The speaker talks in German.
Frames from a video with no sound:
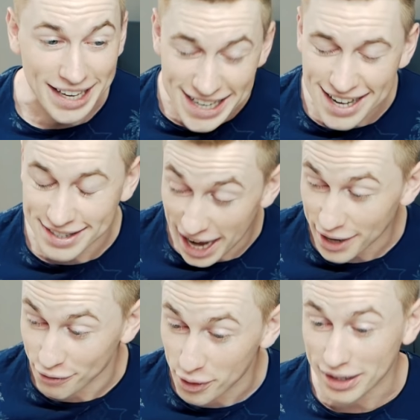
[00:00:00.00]
Ihr
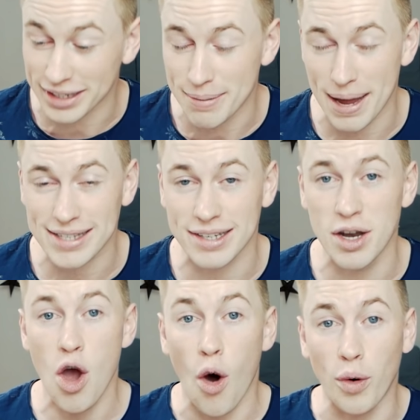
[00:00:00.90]
seid wirklich die Besten
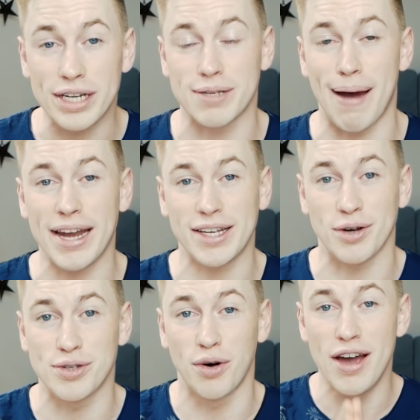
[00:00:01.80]
und das meine ich
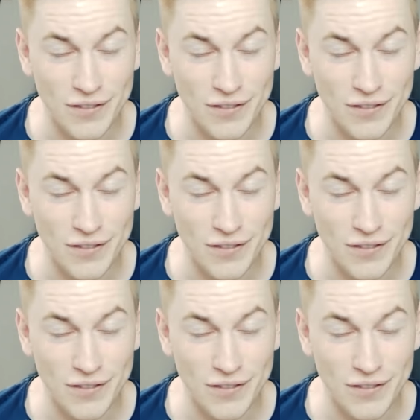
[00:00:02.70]
auch so.